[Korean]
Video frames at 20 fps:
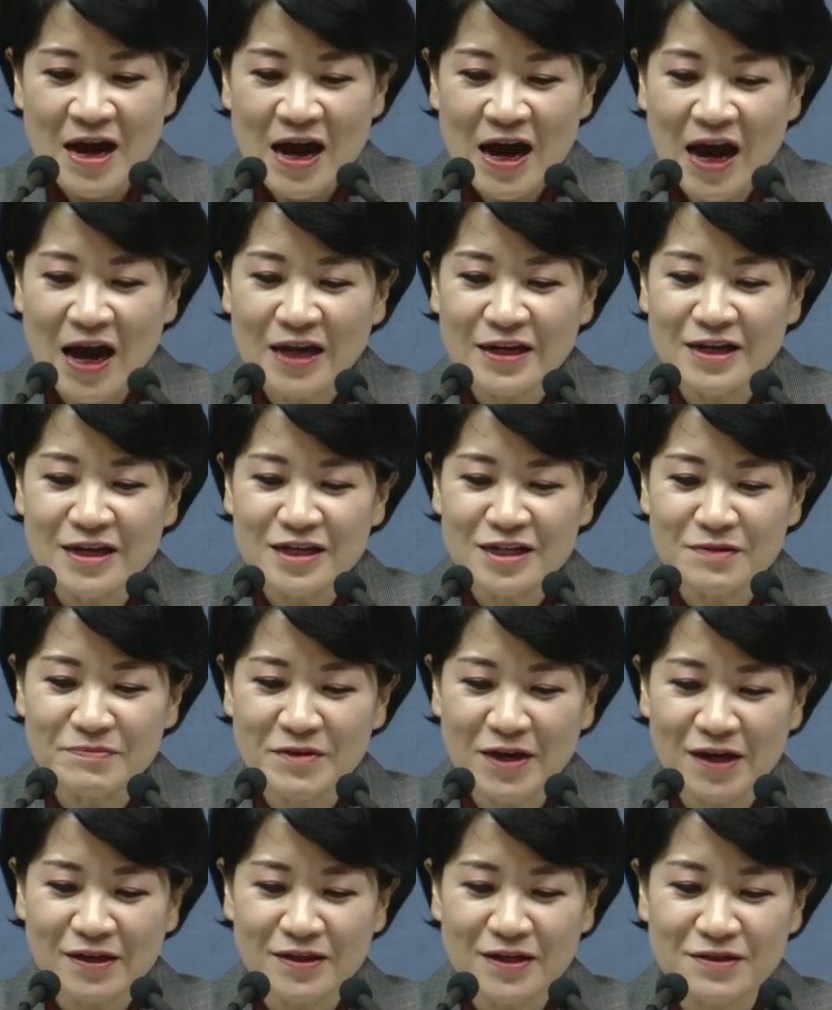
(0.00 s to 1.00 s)

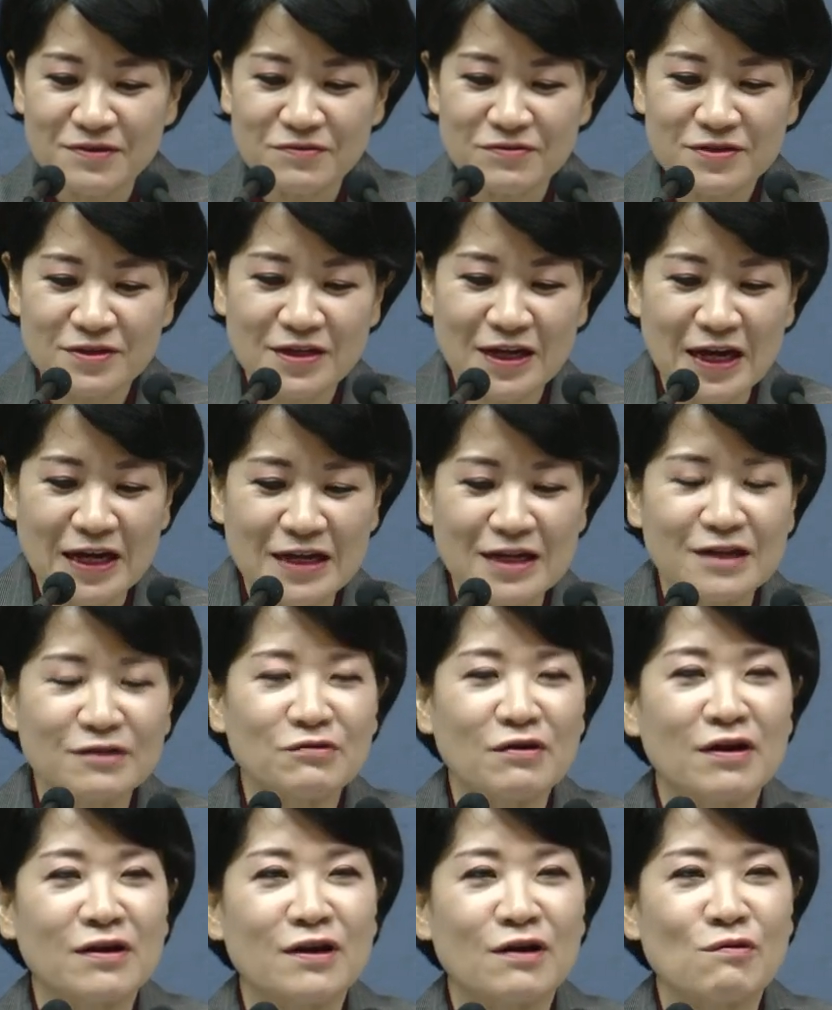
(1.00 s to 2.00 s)
하나님의 하라는 것은
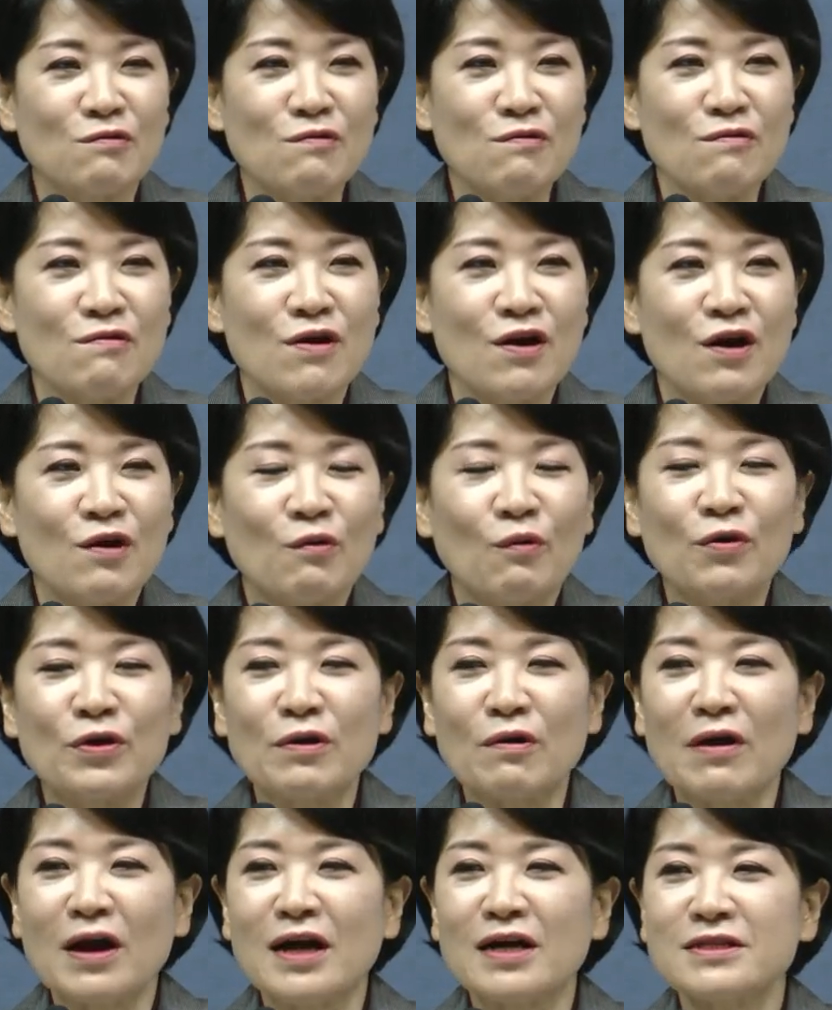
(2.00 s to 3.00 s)
하나도 안 하고,
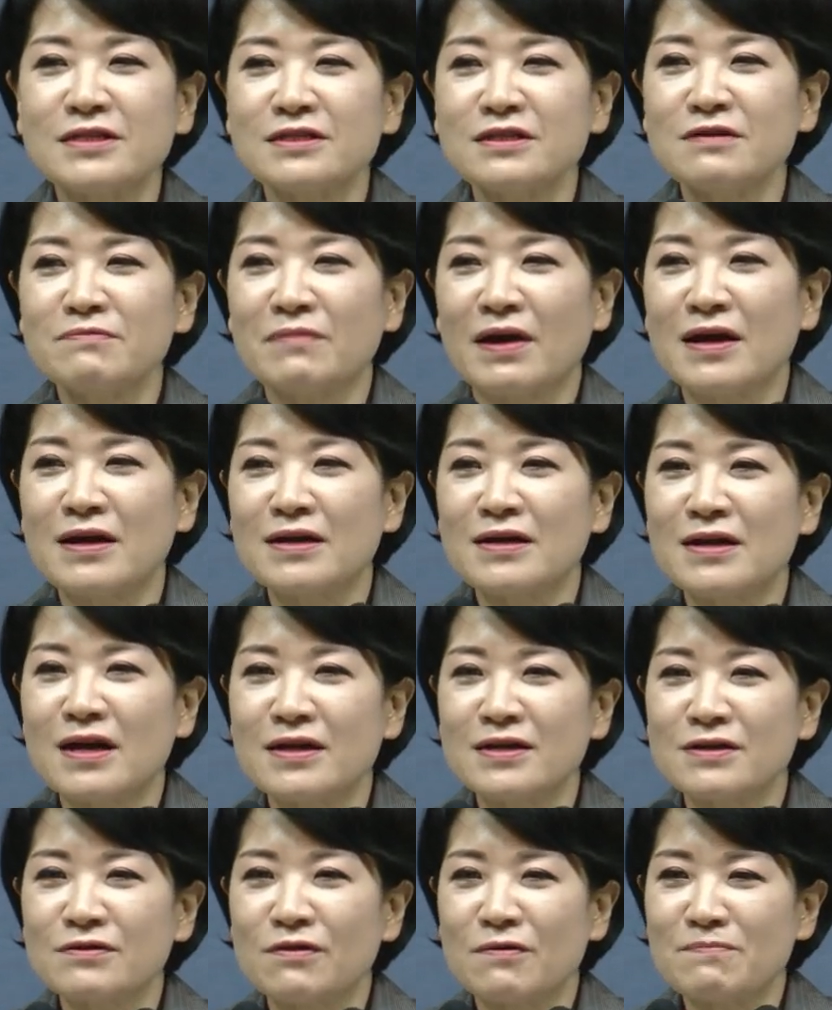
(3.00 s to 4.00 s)
오히려 하지
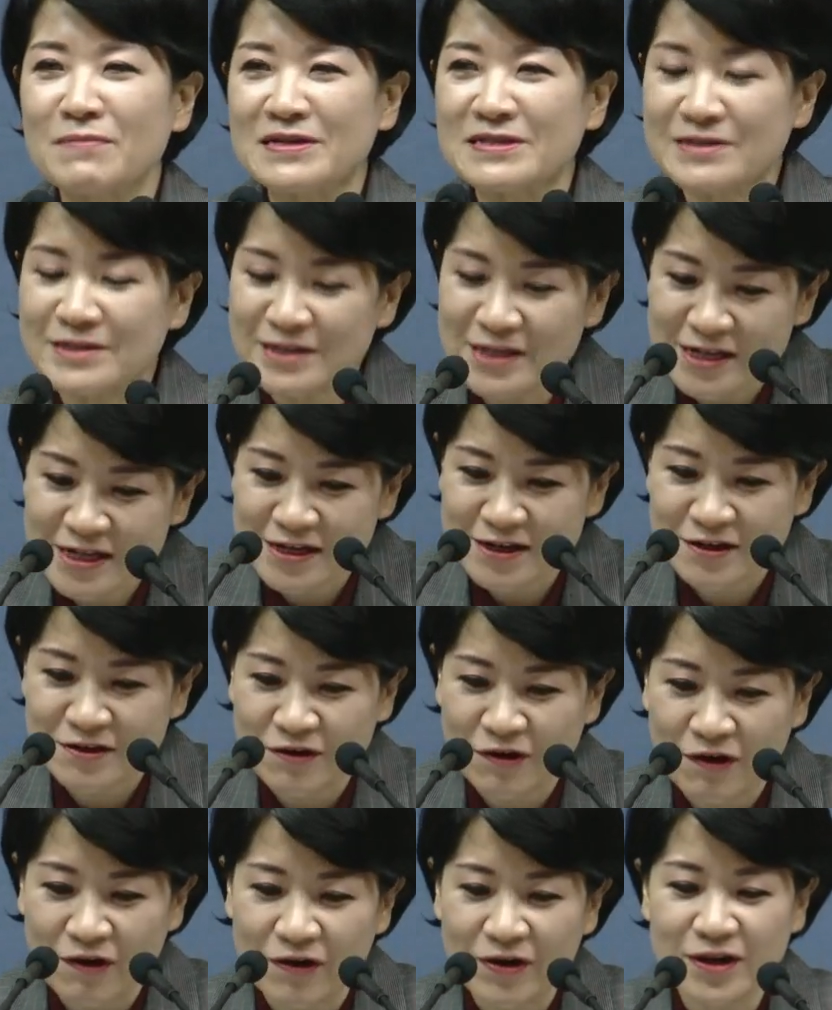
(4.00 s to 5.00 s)
말라는 것만 실
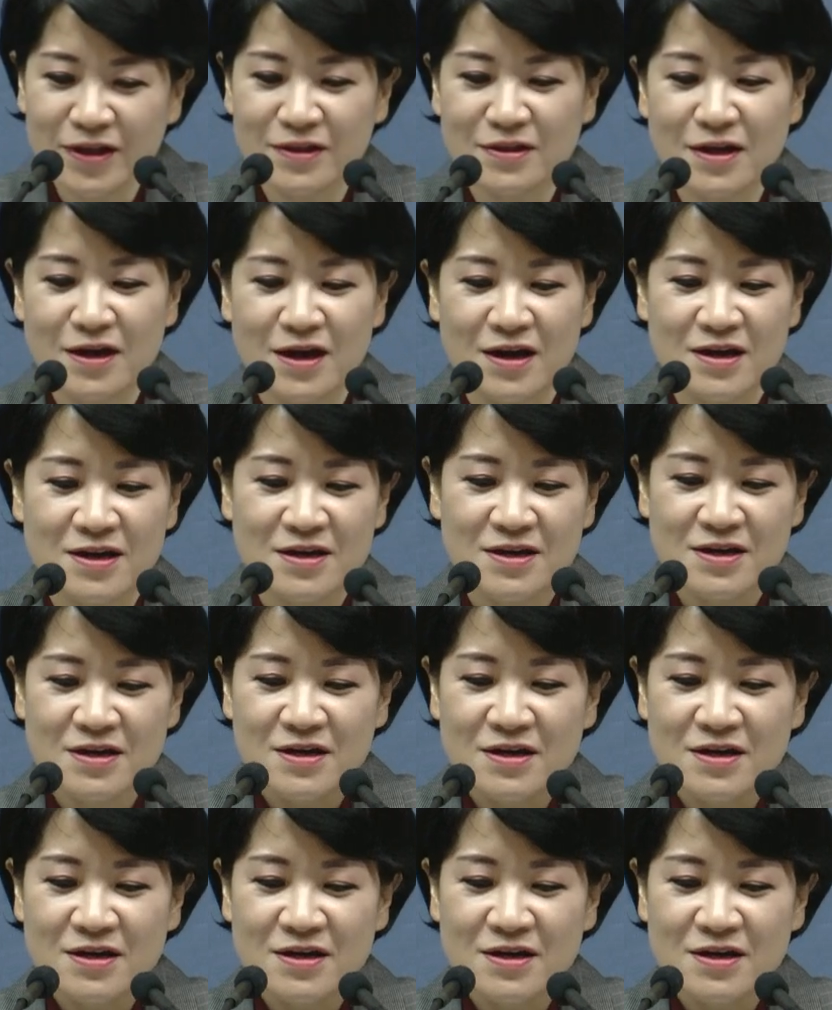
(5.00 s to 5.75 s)
시커냈다.